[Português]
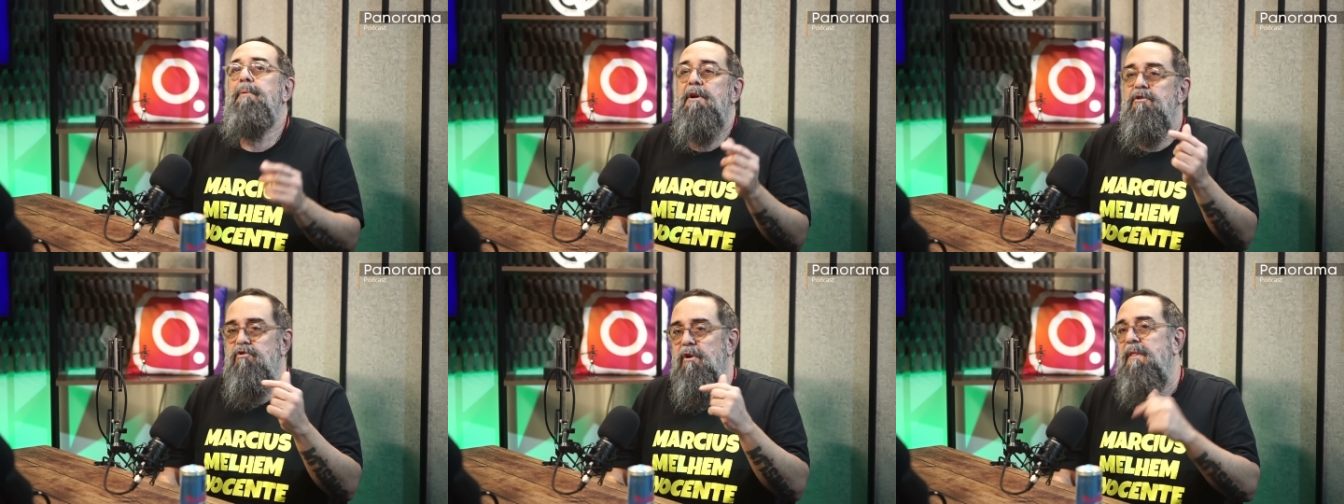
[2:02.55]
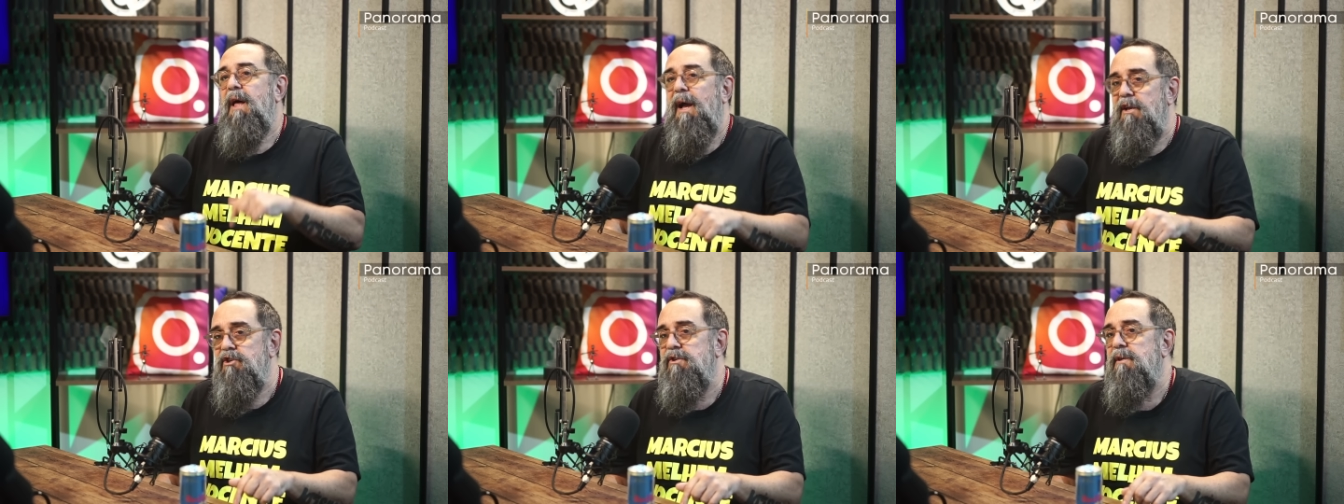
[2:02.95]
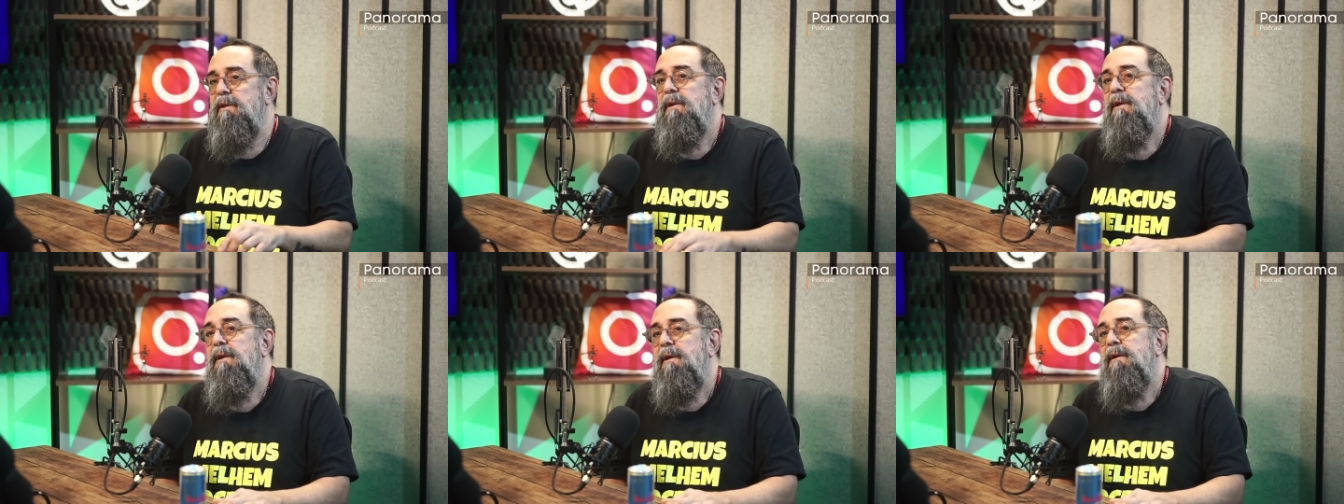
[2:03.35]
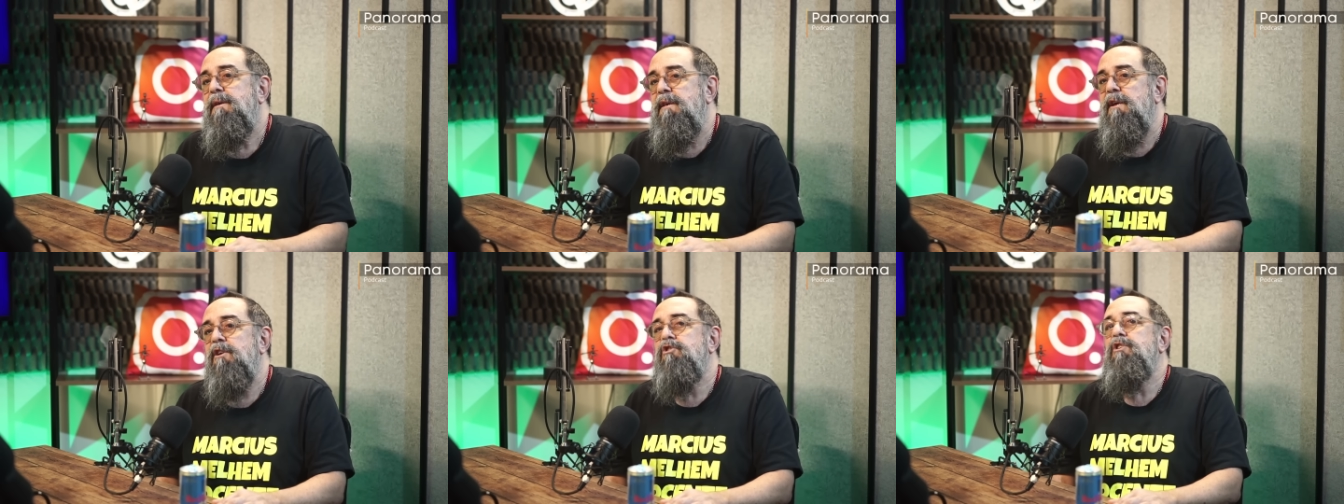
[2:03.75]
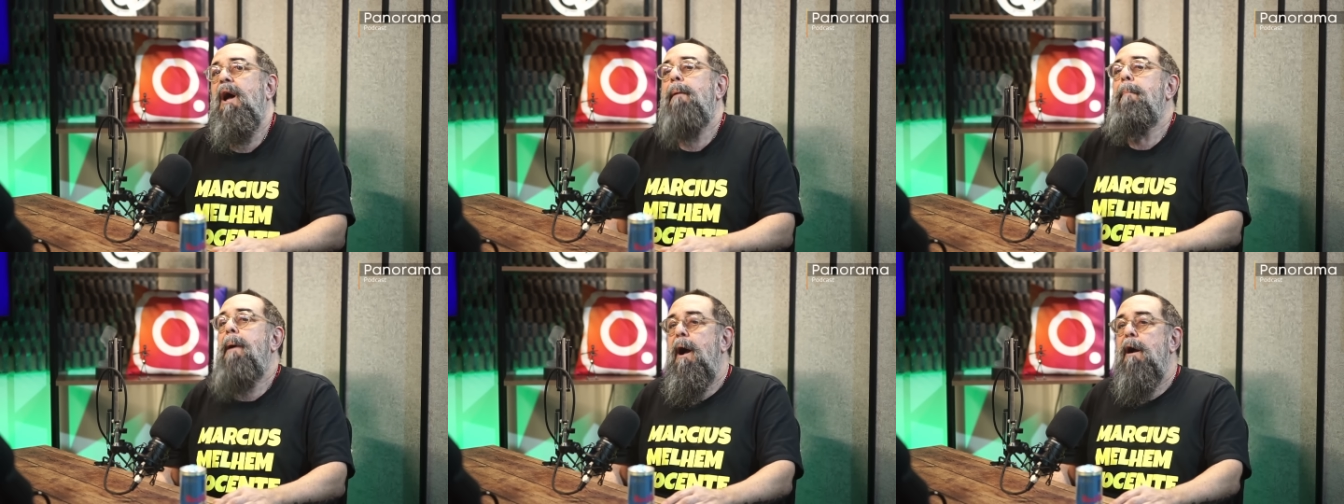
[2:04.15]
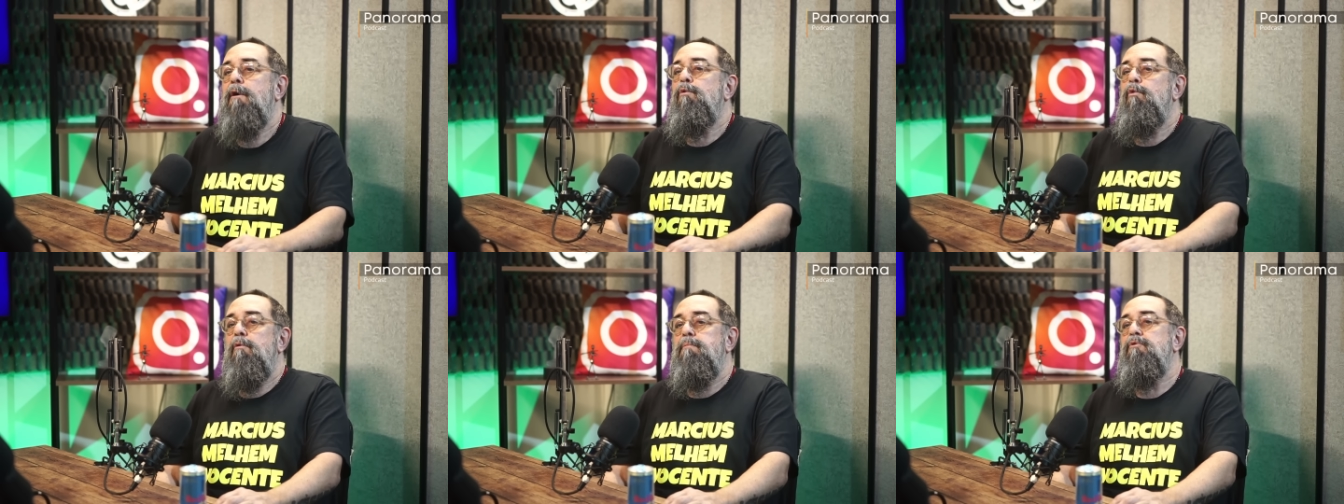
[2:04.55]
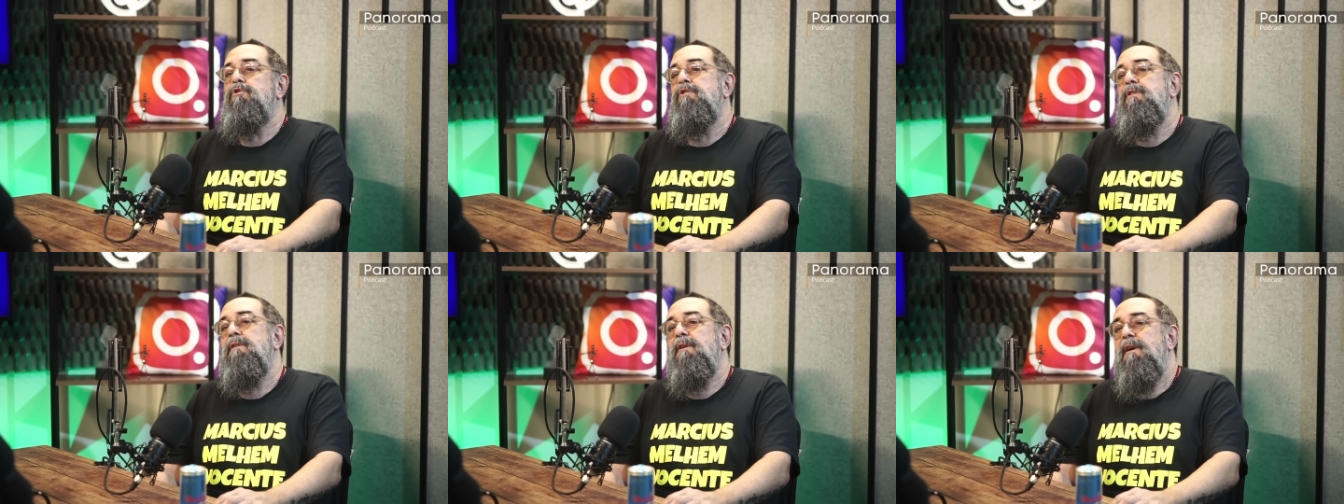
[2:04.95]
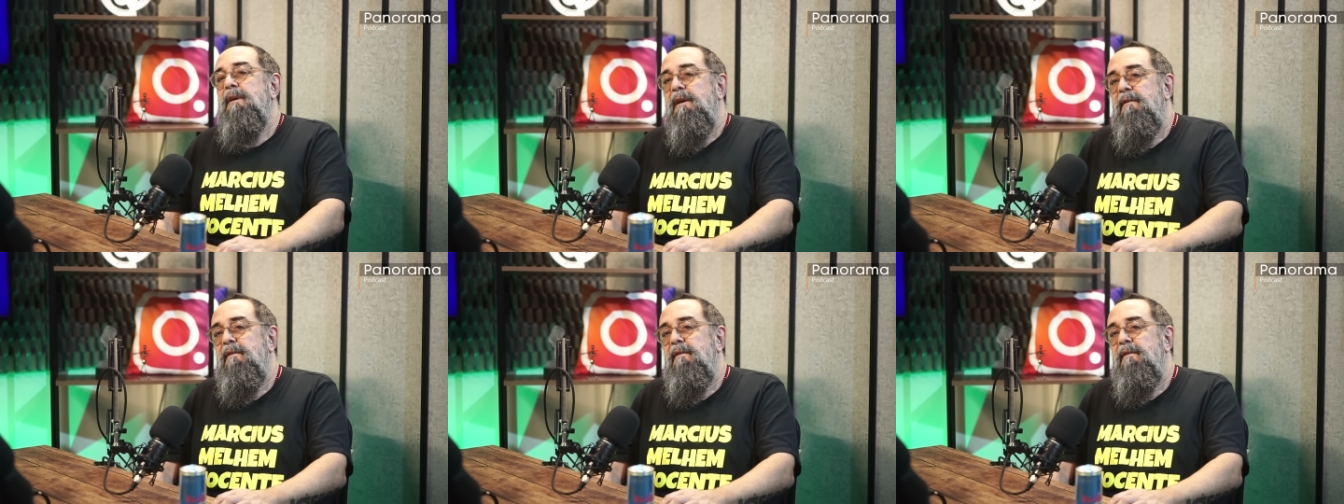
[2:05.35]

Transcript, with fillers: personagem que ia chamar a Globo de